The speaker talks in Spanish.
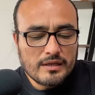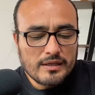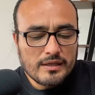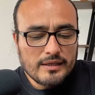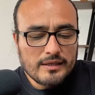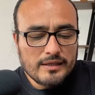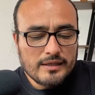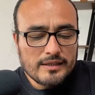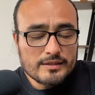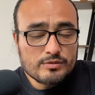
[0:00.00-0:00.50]

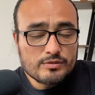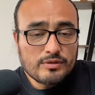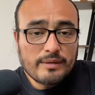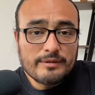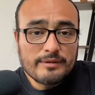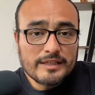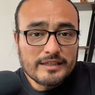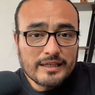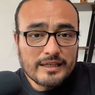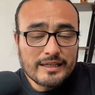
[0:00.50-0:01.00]
Es una
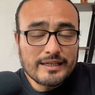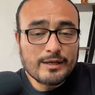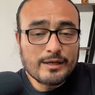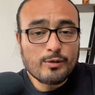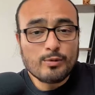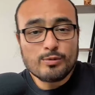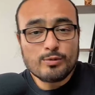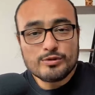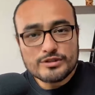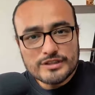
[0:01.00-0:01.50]
ventaja
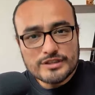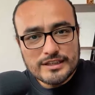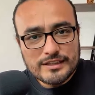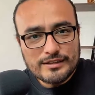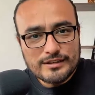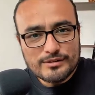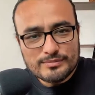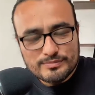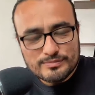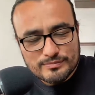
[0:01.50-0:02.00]
injusta,
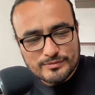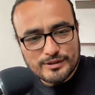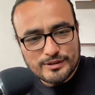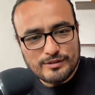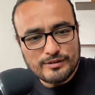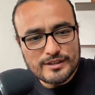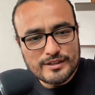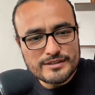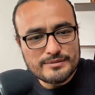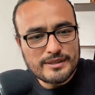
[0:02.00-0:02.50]
si lo
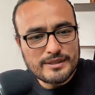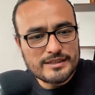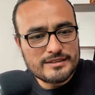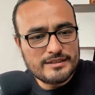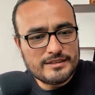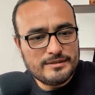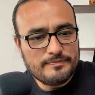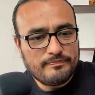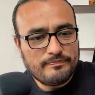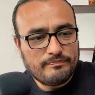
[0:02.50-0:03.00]
quieres ver así,